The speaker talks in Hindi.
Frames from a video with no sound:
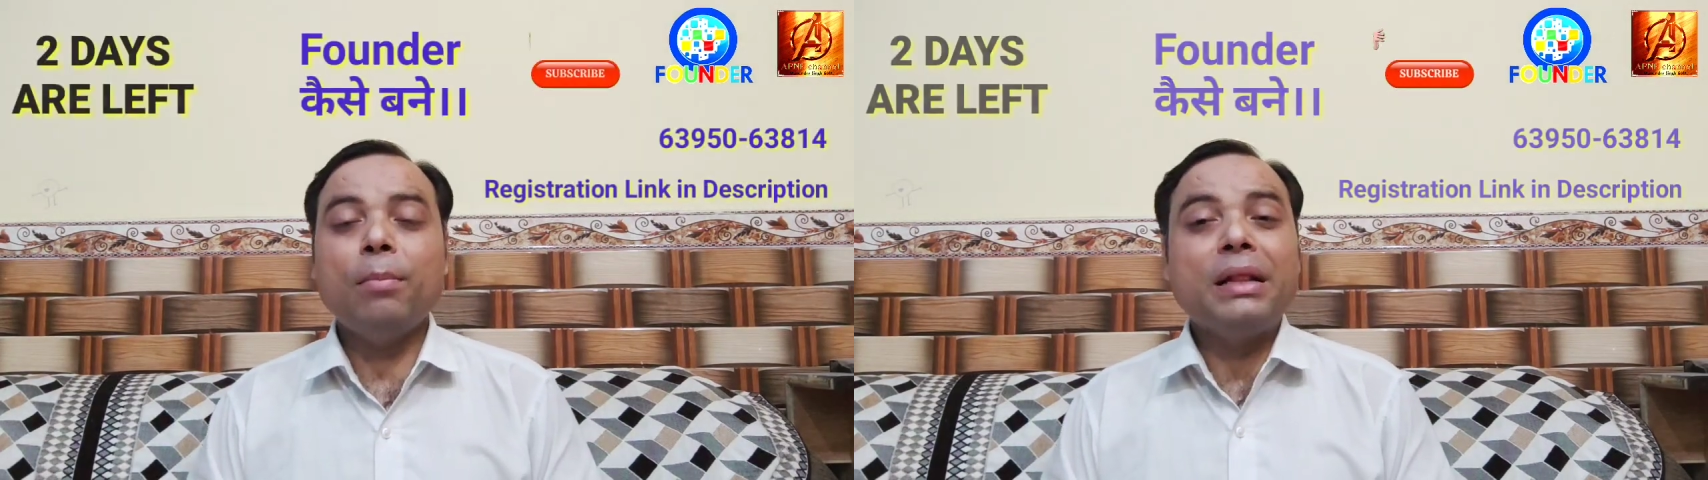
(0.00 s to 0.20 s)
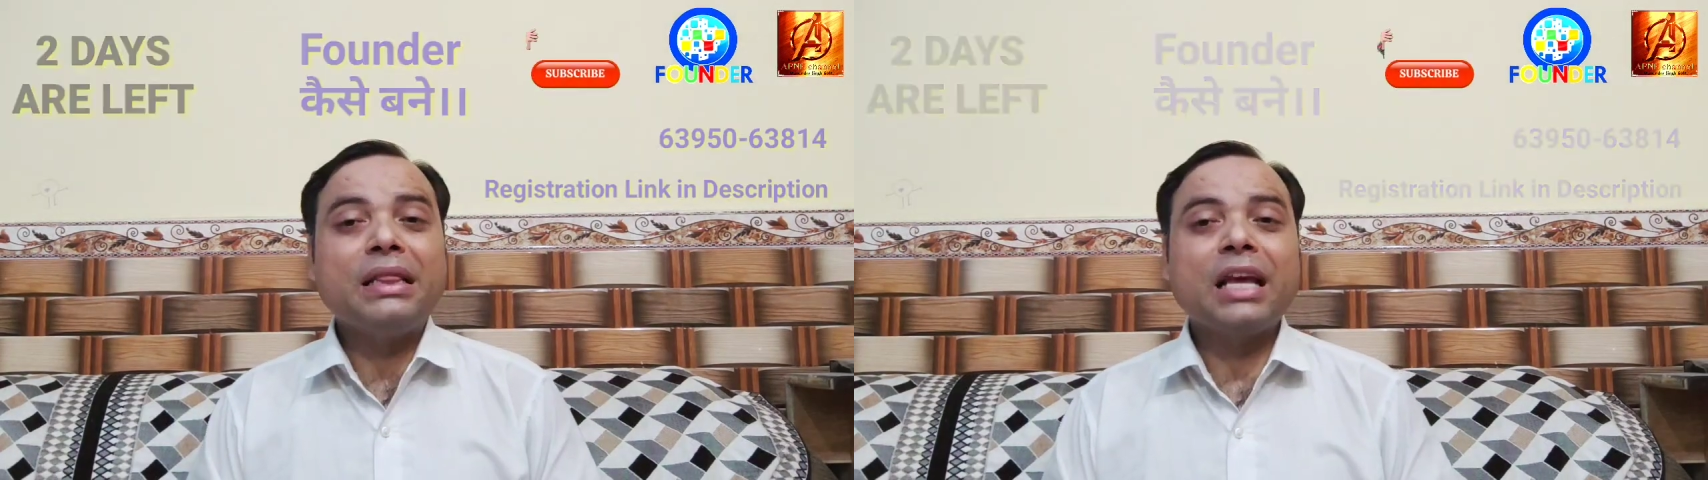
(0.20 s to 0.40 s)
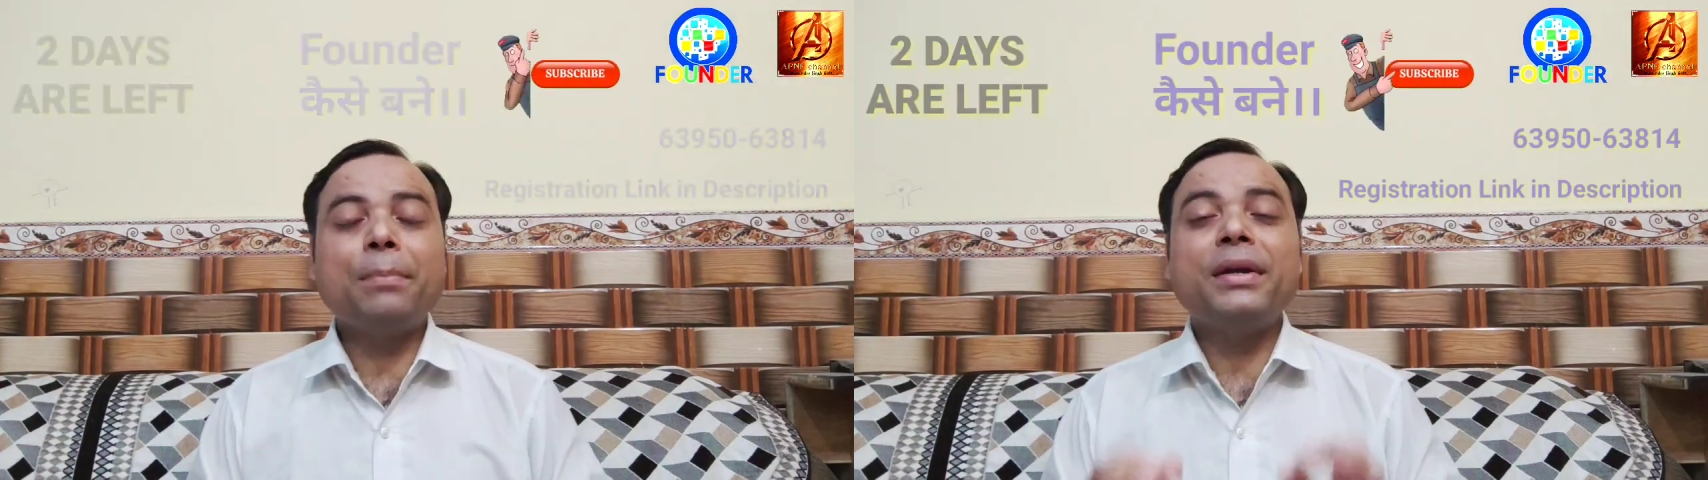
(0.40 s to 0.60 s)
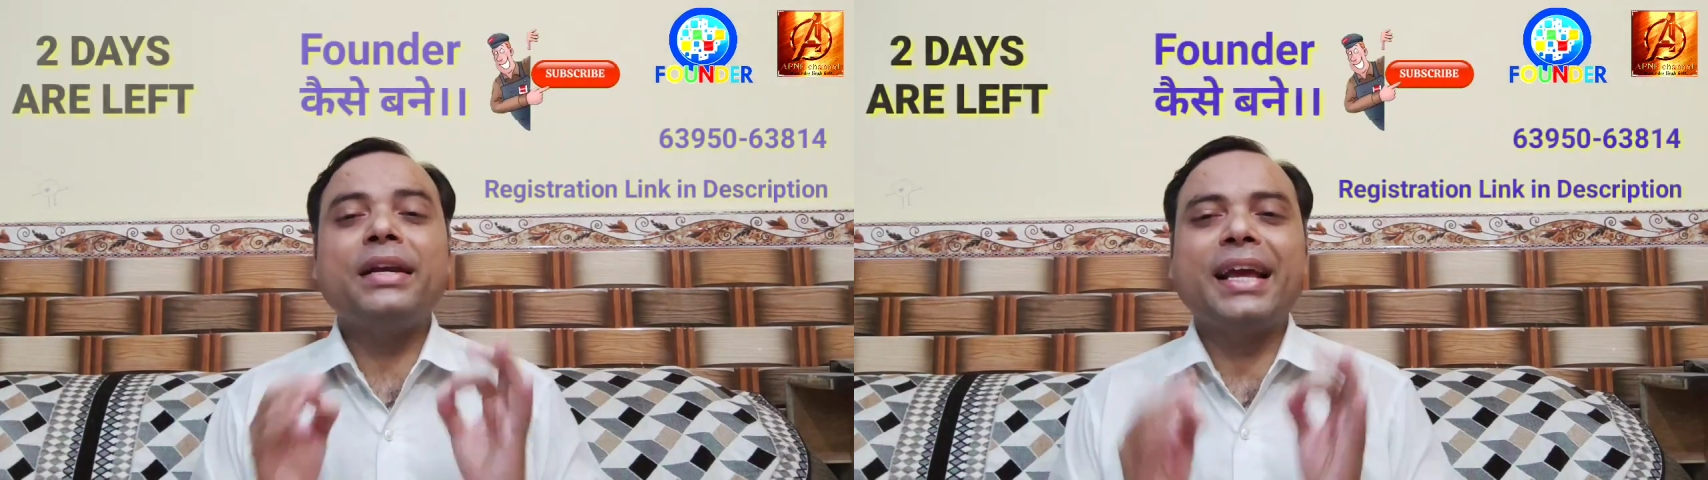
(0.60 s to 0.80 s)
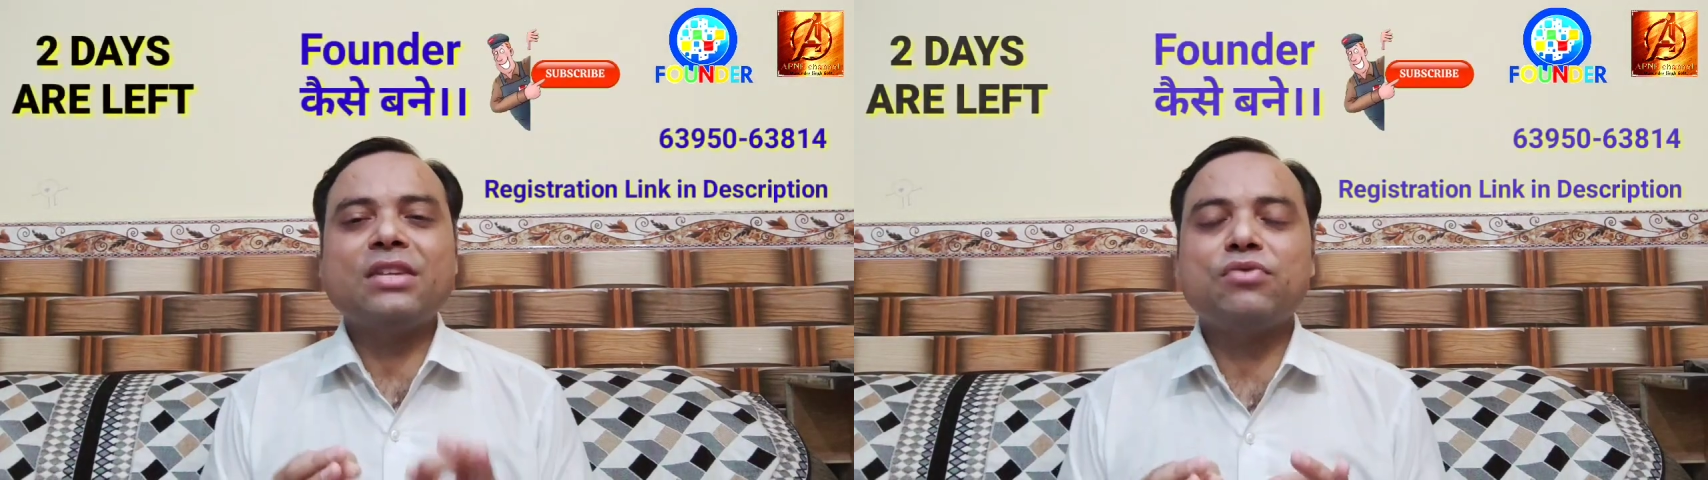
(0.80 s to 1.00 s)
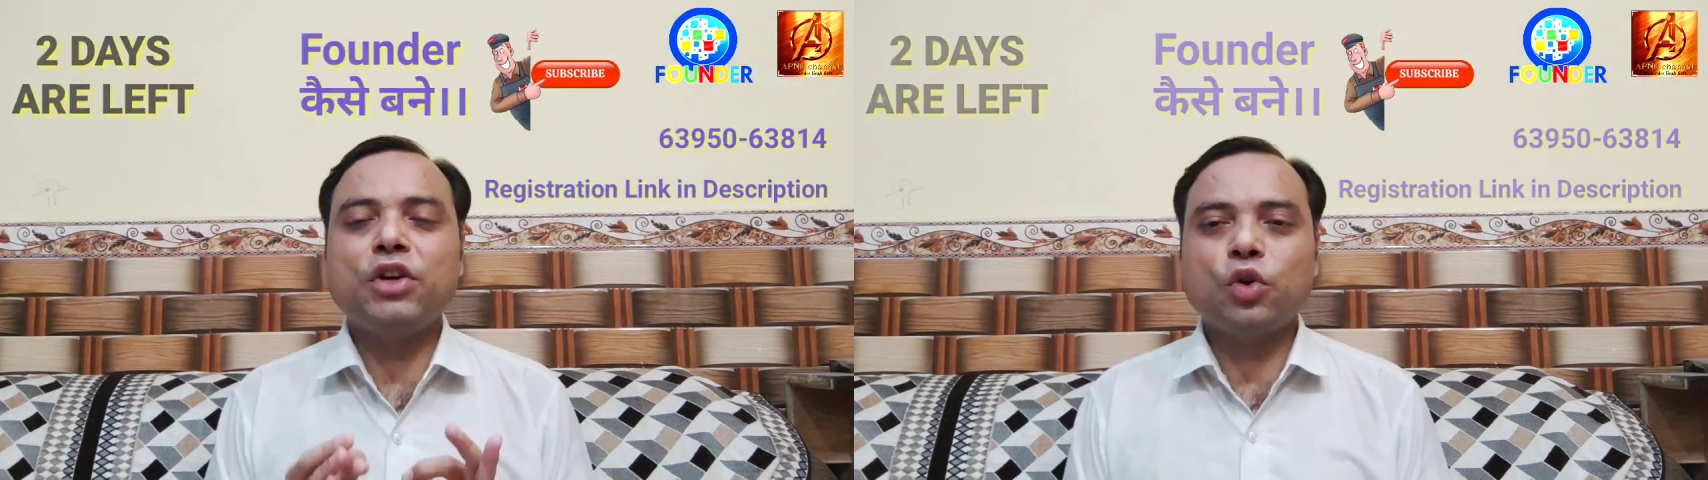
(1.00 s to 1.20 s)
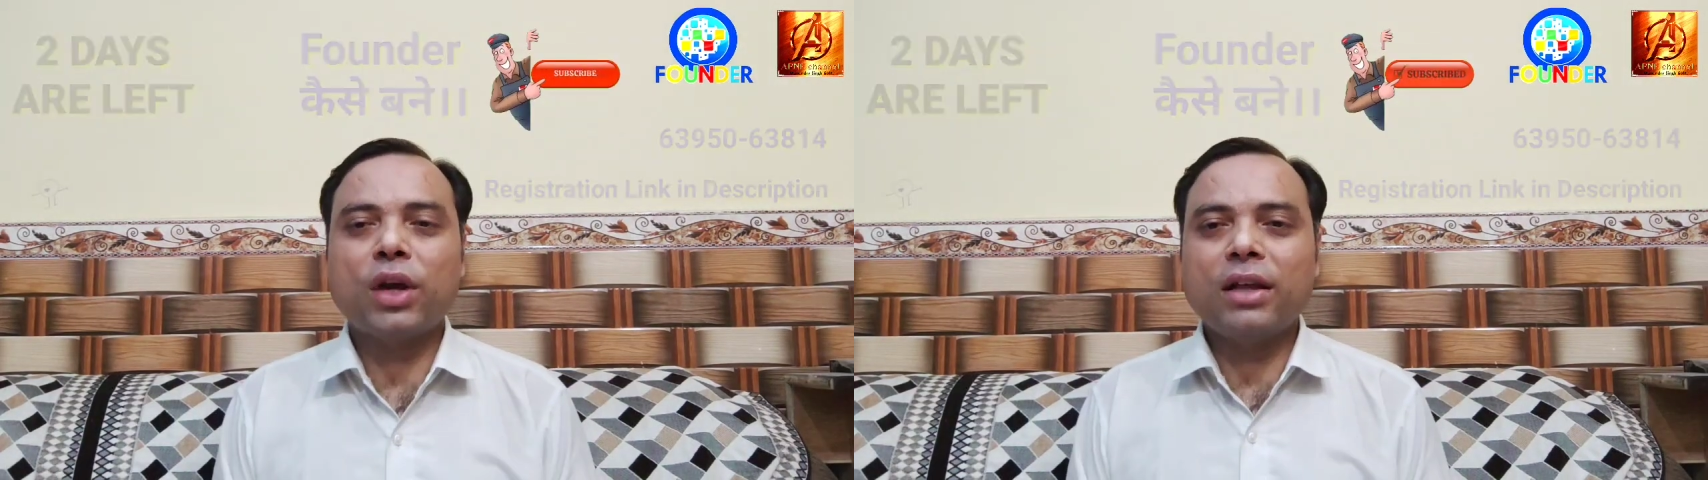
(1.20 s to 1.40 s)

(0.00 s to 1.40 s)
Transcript: मिलते हैं अपनी नेक्स्ट वीडियो के